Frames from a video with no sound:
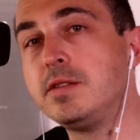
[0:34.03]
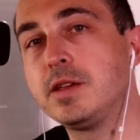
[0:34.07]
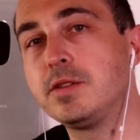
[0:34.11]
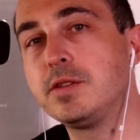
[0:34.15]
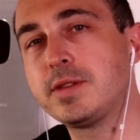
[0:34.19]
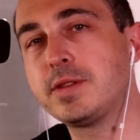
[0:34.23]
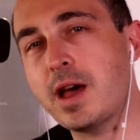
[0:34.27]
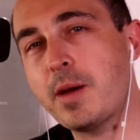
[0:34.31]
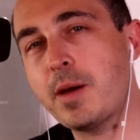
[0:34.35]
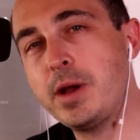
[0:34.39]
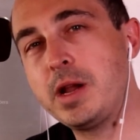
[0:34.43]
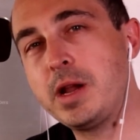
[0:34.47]

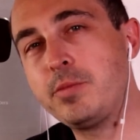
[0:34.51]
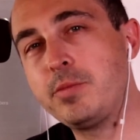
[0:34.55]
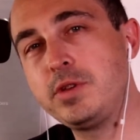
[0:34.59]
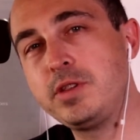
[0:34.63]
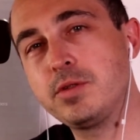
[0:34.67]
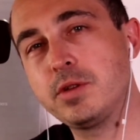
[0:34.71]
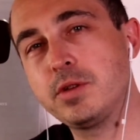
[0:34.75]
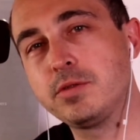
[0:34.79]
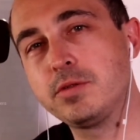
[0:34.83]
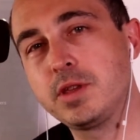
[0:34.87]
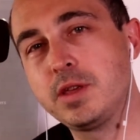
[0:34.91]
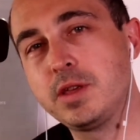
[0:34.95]
ça rappelle un peu
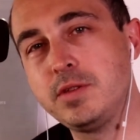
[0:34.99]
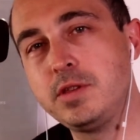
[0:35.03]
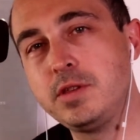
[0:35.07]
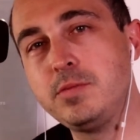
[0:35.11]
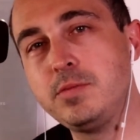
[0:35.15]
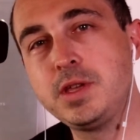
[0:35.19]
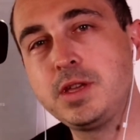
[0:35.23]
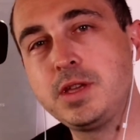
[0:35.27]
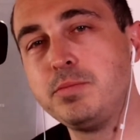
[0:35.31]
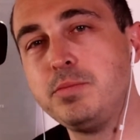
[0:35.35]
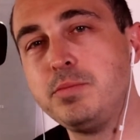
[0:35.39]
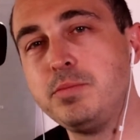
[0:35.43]
l'histoire de
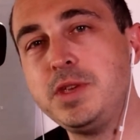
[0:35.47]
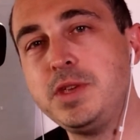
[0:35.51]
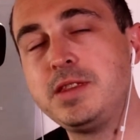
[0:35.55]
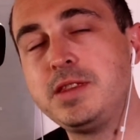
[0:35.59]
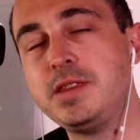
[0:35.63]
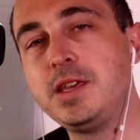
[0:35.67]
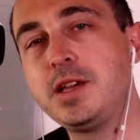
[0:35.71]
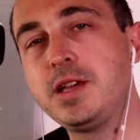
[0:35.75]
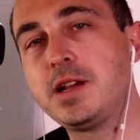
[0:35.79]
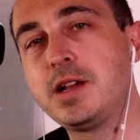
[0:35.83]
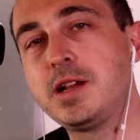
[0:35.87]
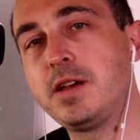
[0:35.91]
Kevin
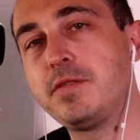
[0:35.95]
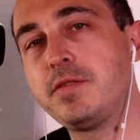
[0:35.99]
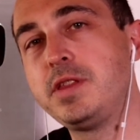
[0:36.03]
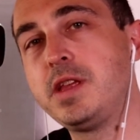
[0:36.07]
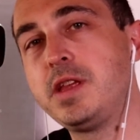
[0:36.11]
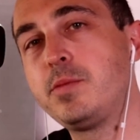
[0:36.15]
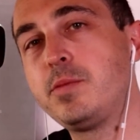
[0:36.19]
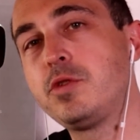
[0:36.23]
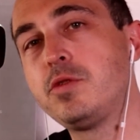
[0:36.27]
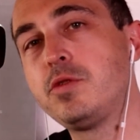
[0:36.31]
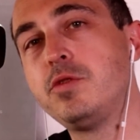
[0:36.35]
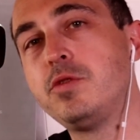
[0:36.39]
Mitnick, là,
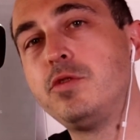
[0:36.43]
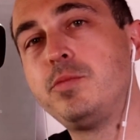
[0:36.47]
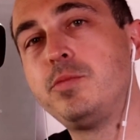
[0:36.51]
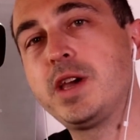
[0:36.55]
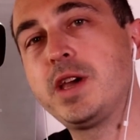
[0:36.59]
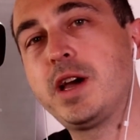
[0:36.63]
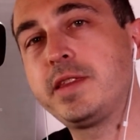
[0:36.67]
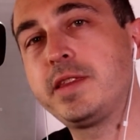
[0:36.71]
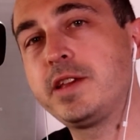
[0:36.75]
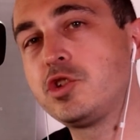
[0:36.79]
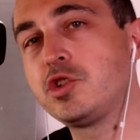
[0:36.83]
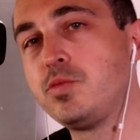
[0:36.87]
finalement le
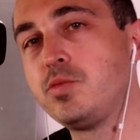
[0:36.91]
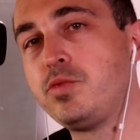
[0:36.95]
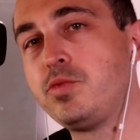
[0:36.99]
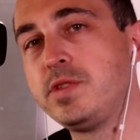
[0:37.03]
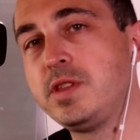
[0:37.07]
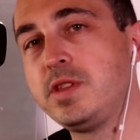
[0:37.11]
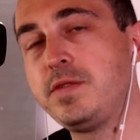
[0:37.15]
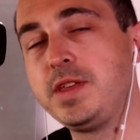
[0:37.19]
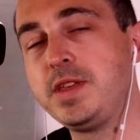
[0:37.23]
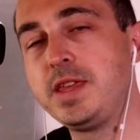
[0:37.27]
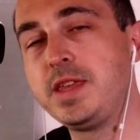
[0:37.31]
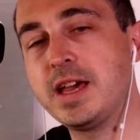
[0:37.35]
piratage le
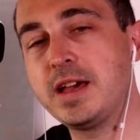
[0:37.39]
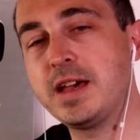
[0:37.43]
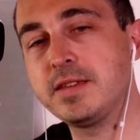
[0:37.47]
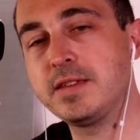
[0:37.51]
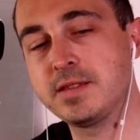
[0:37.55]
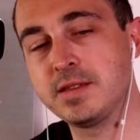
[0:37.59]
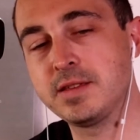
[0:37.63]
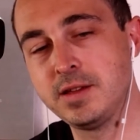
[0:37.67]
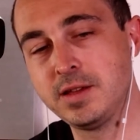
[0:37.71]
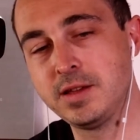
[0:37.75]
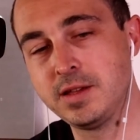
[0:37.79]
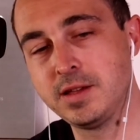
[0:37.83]
plus
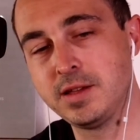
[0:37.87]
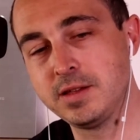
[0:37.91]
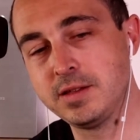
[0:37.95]
efficace